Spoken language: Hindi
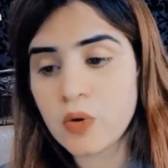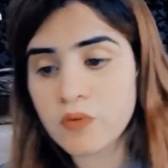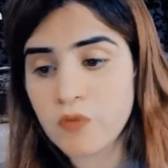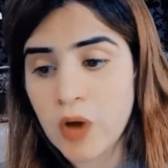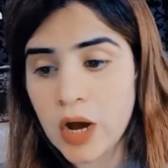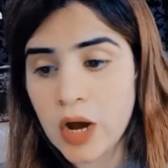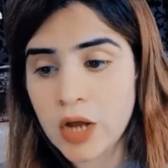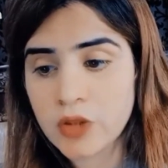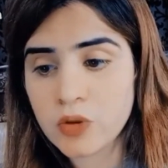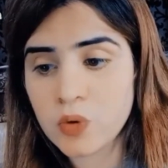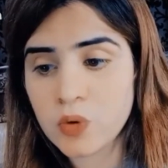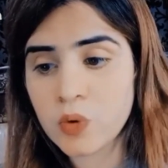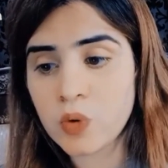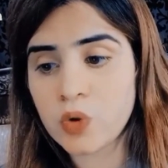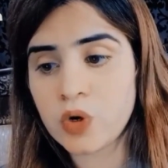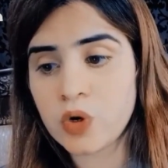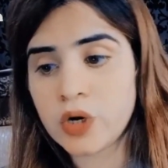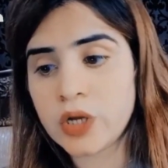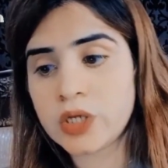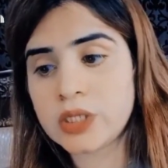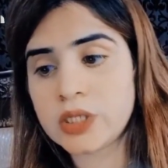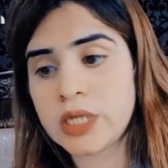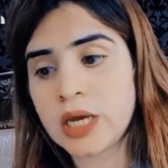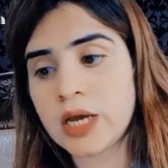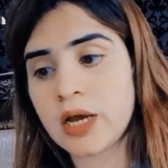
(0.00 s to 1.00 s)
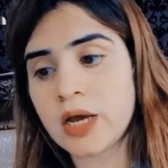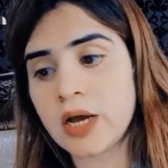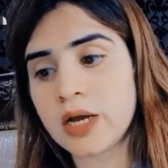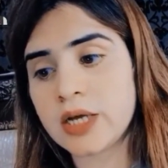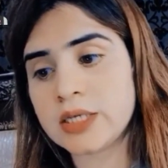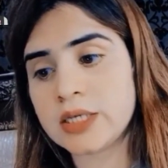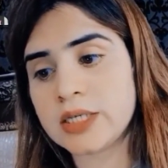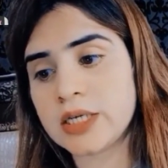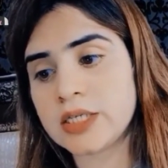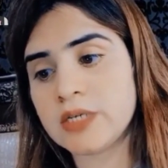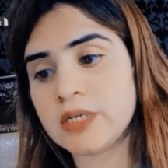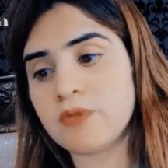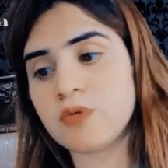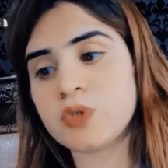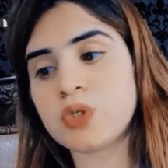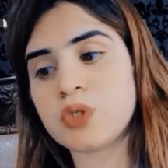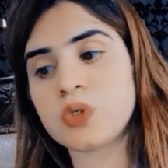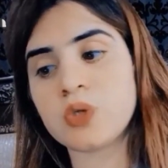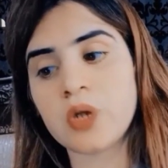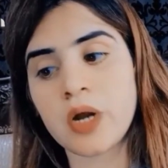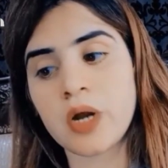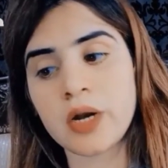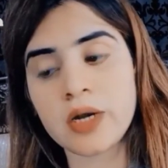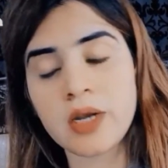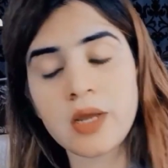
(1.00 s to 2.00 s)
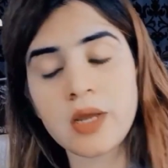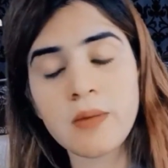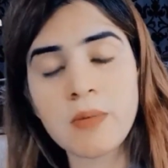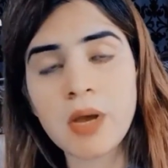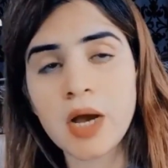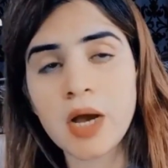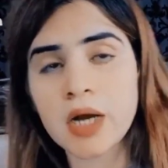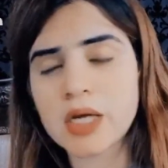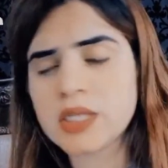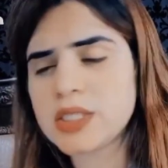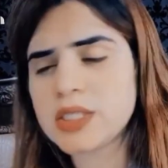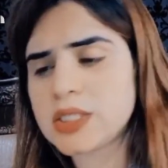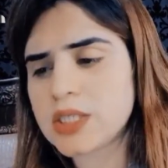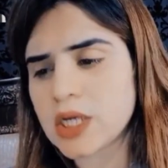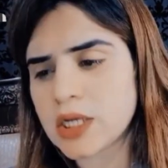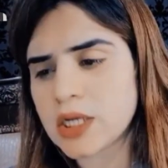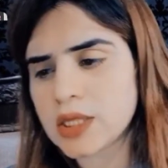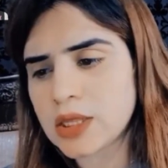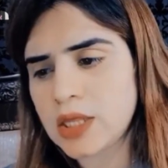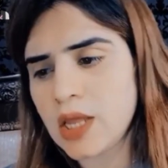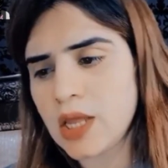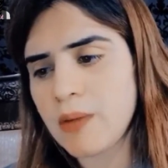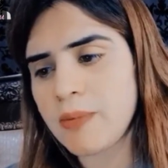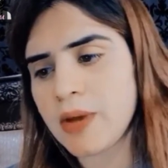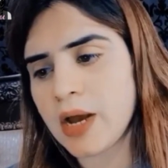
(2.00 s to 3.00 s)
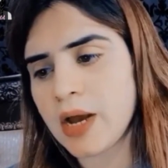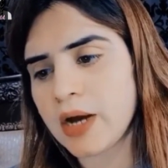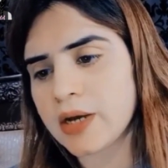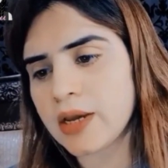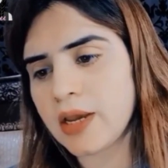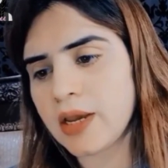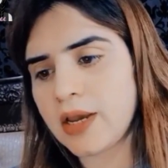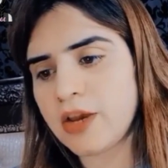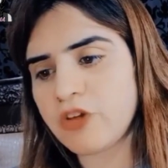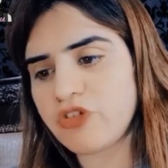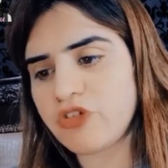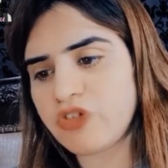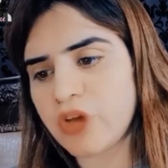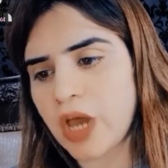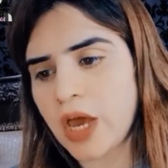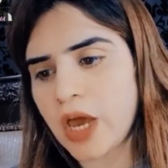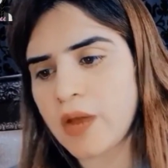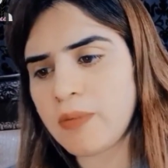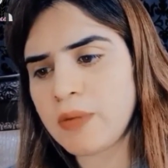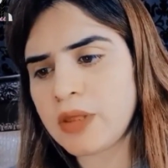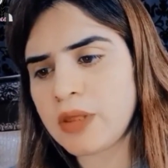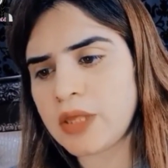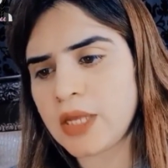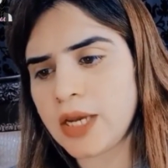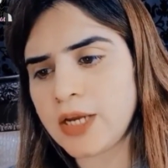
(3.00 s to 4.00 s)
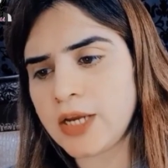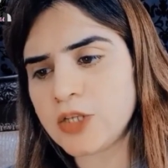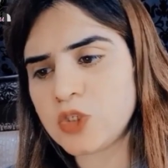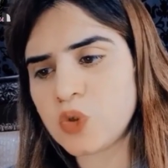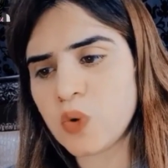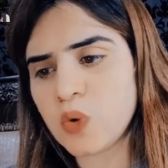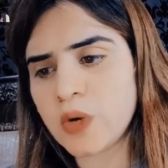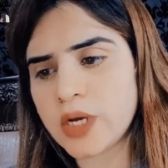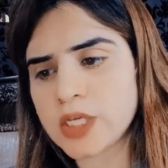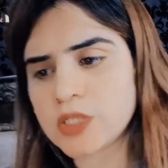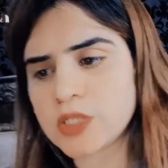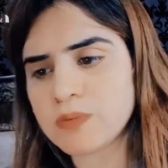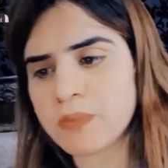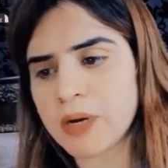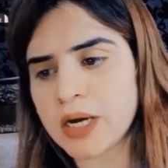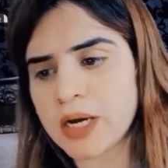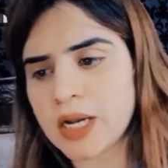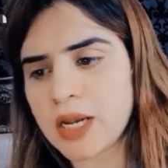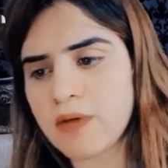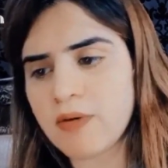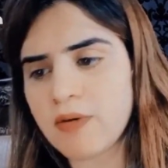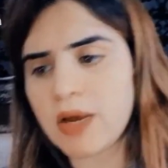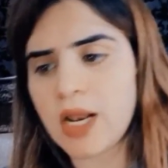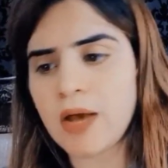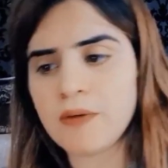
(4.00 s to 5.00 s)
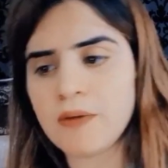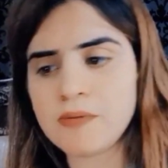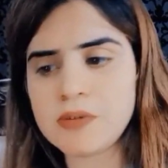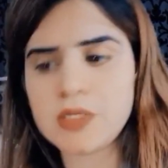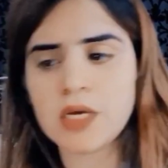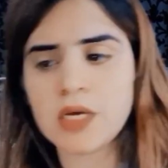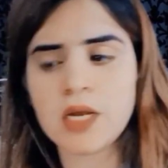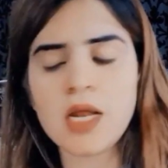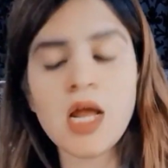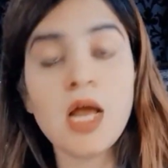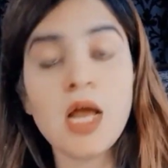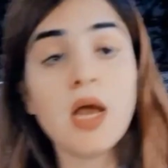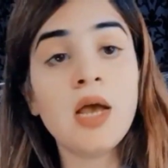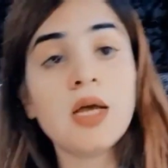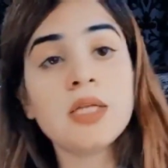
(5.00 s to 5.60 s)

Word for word: वहां तो उन्होंने देखा कि जैसे वो सनाटे में आके सख्ते में आके कि शहर में तीन सौ गज बंगले वाला अफसर